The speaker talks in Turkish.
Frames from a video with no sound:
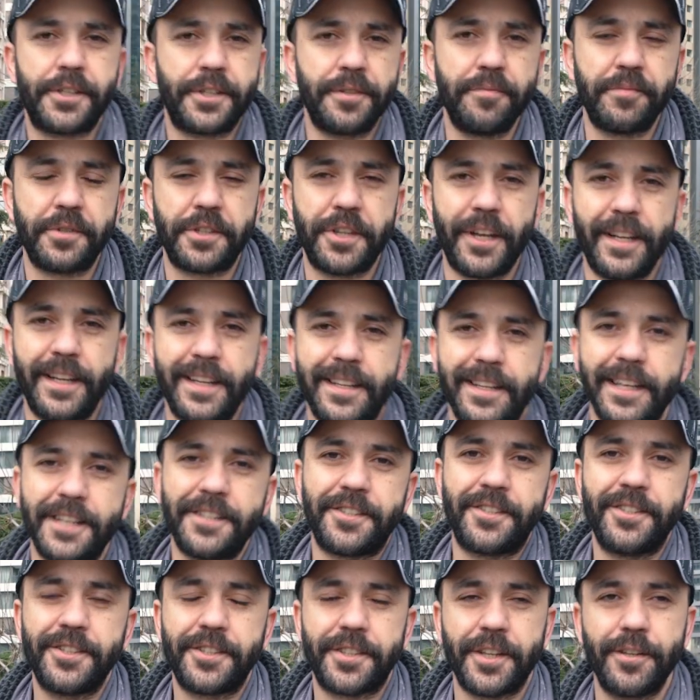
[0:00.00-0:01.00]
için bir şeyleri
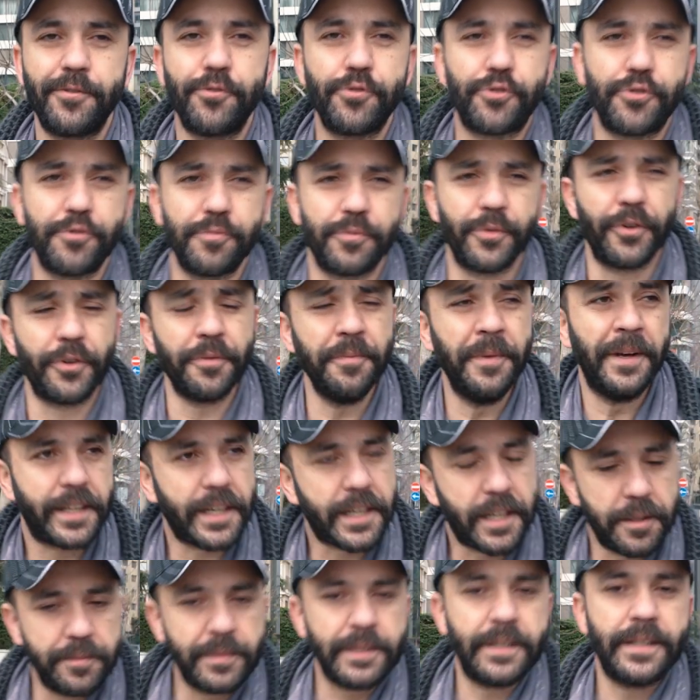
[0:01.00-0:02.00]
değiştireceğini düşünmüyorum.
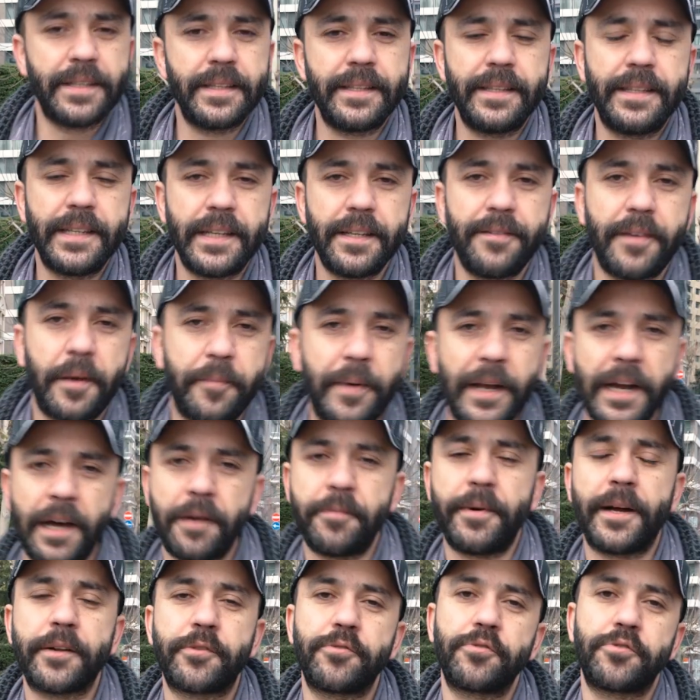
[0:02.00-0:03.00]
Takımı diri ve
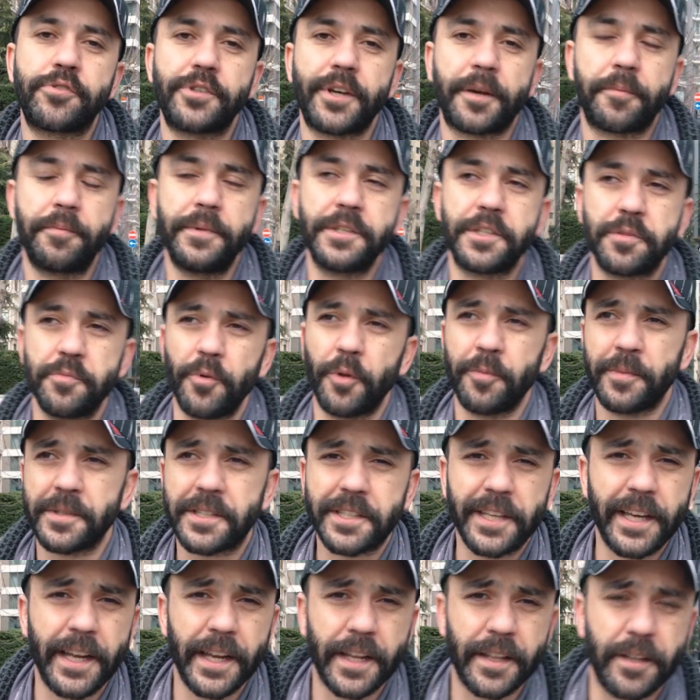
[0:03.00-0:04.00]
beraber tutacak bir isim
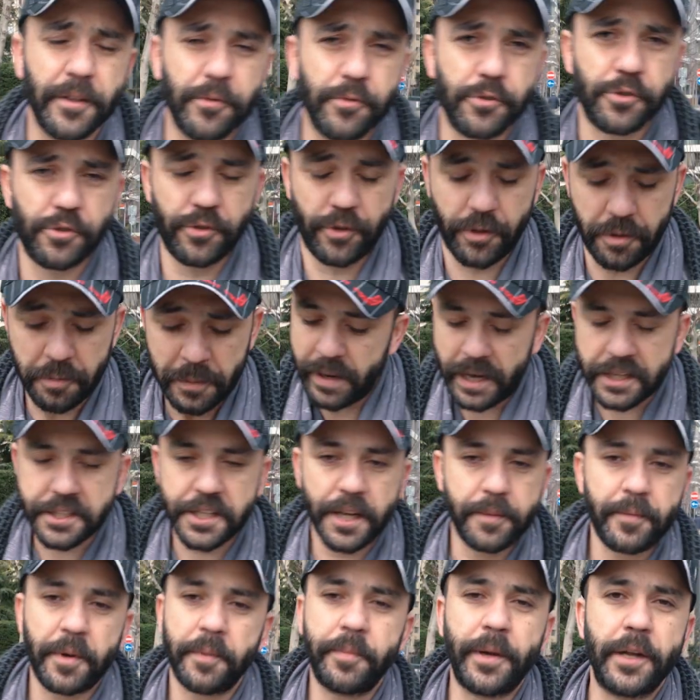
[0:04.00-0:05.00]
olması gerektiğini düşünüyorum.
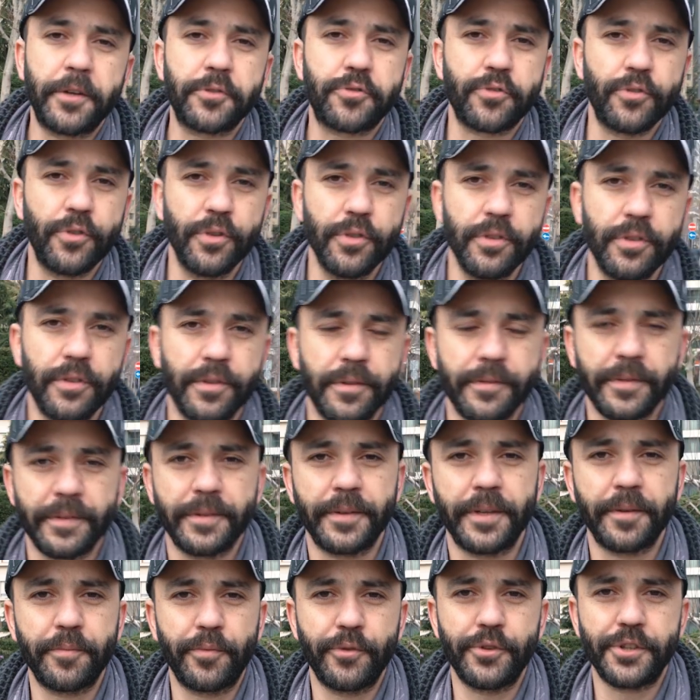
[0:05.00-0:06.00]
Bence Emre Belezoğlu
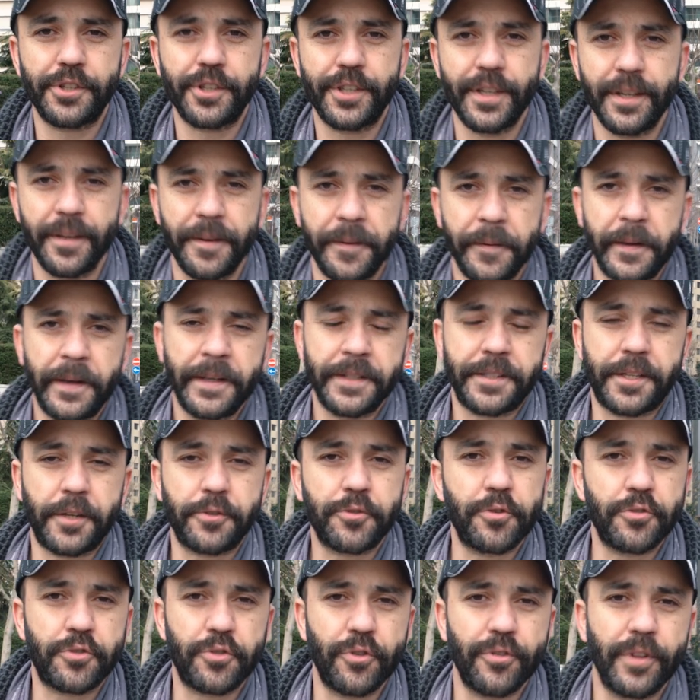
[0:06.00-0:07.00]
e, bu işi
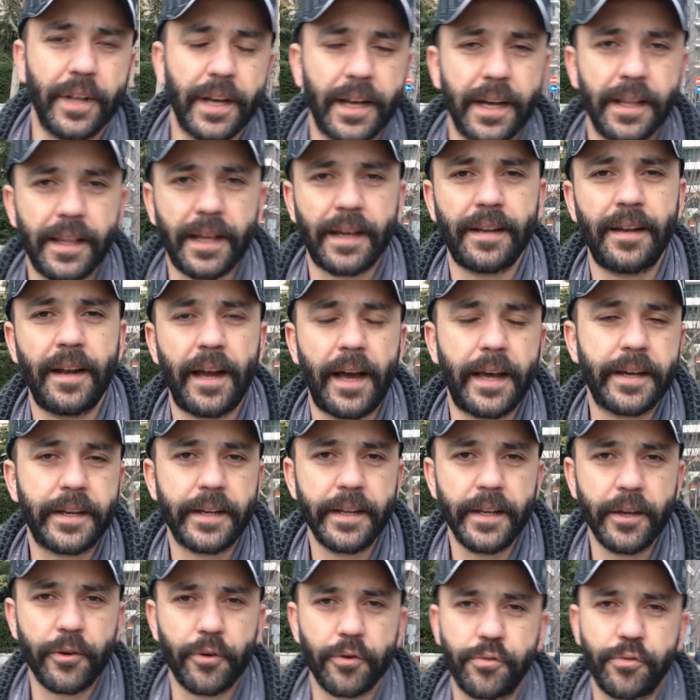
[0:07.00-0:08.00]
sezon sonuna kadar layıkıyla